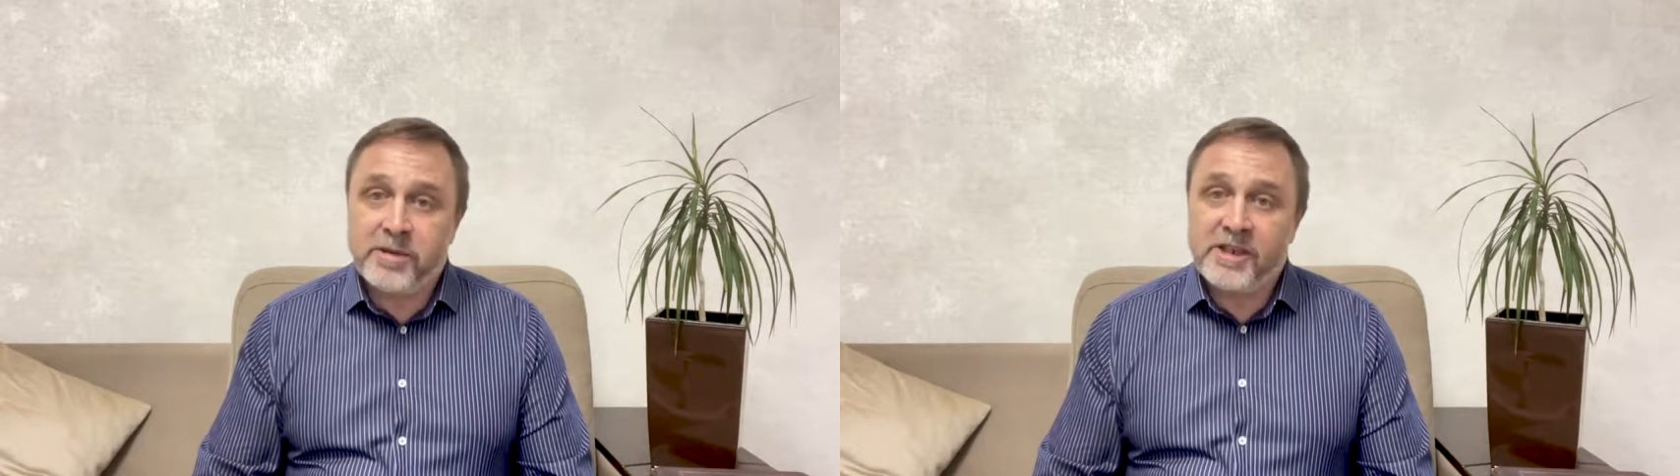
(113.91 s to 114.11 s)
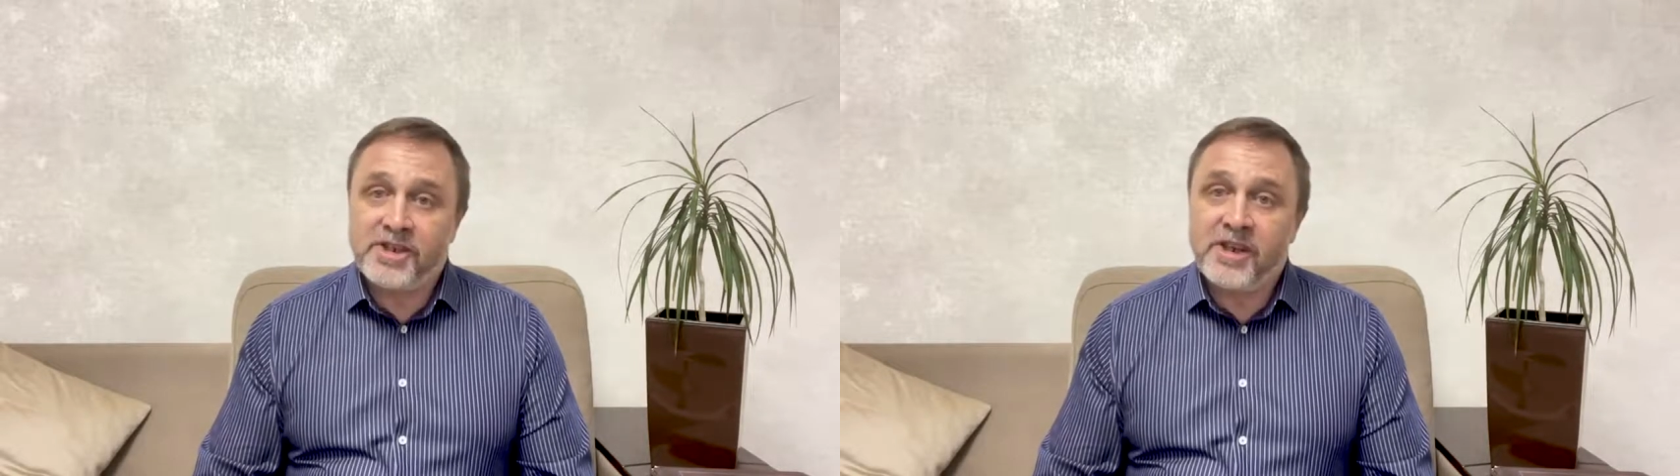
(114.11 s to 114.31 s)

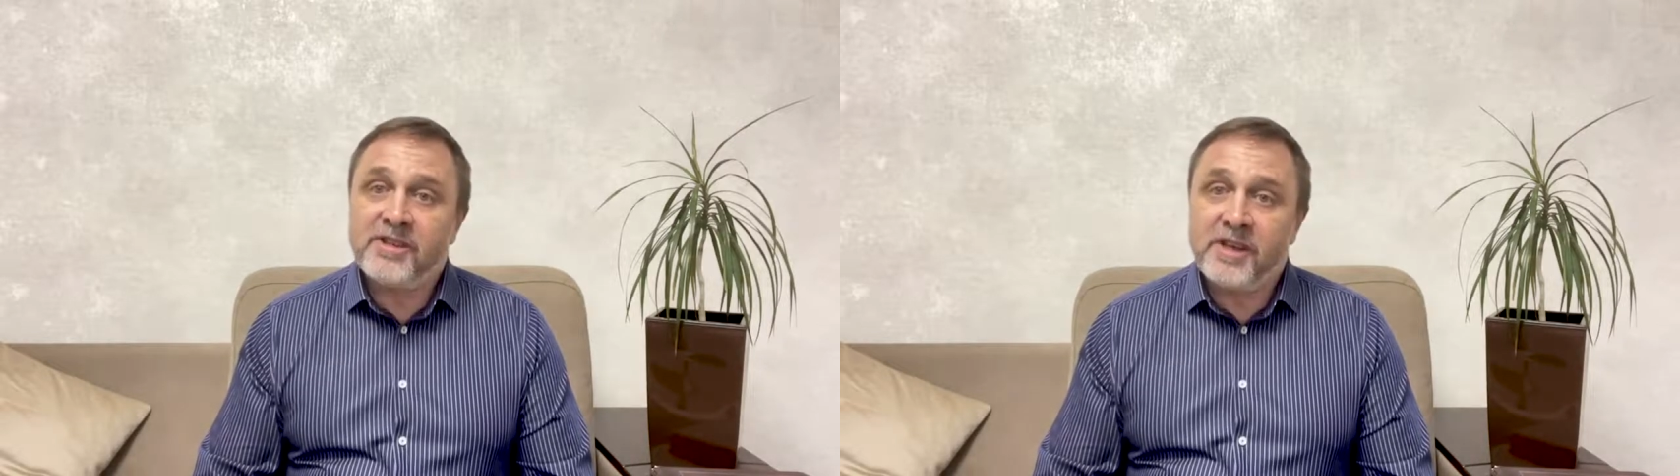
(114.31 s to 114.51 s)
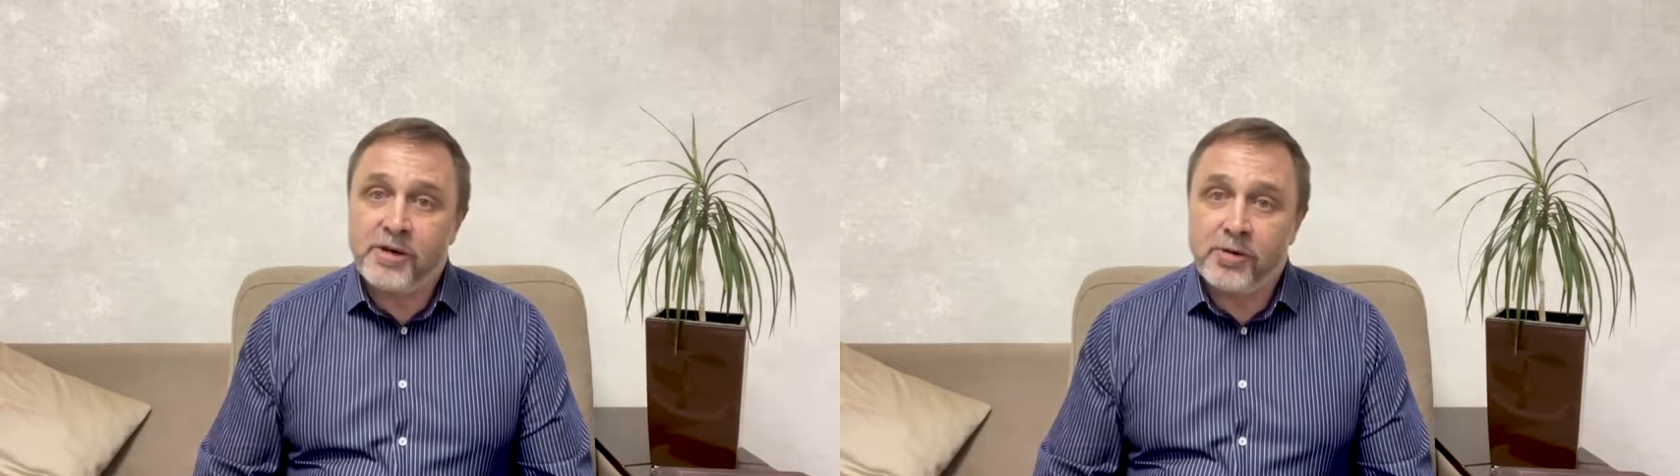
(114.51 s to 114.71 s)
блажен
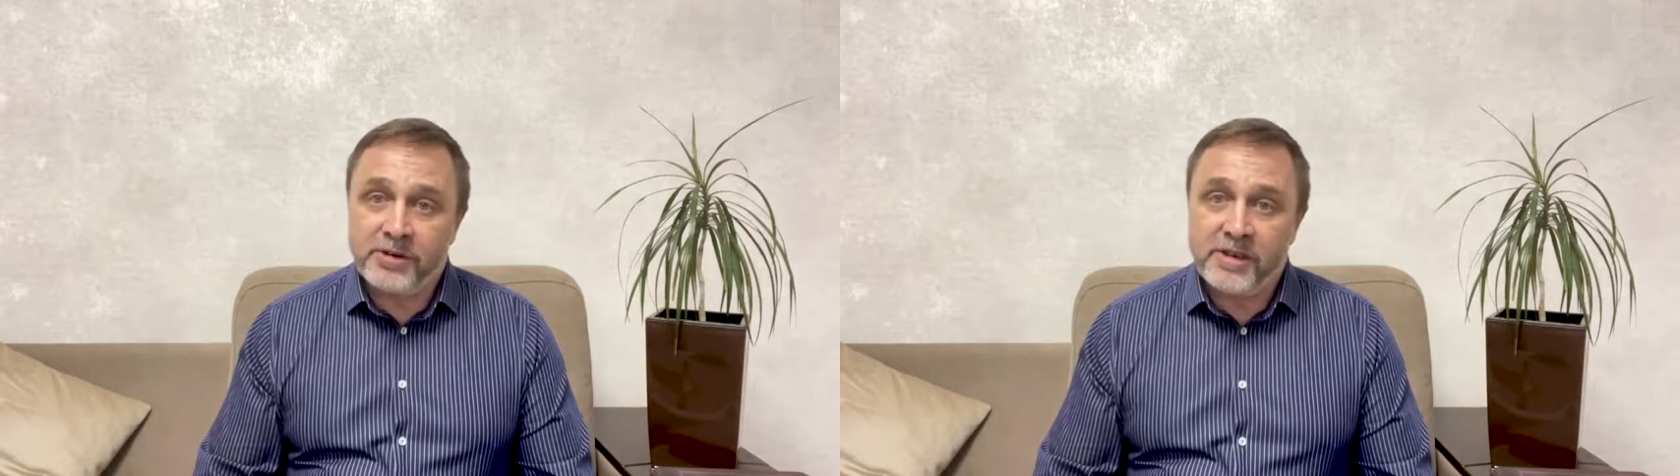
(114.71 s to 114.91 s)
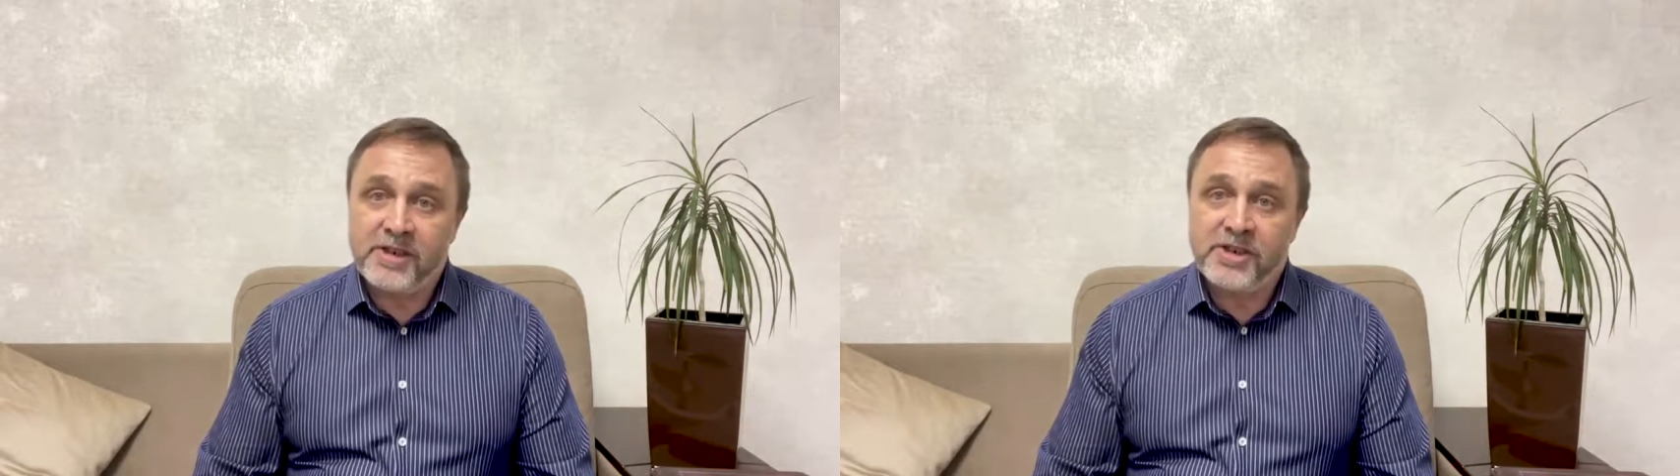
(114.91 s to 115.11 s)
народ или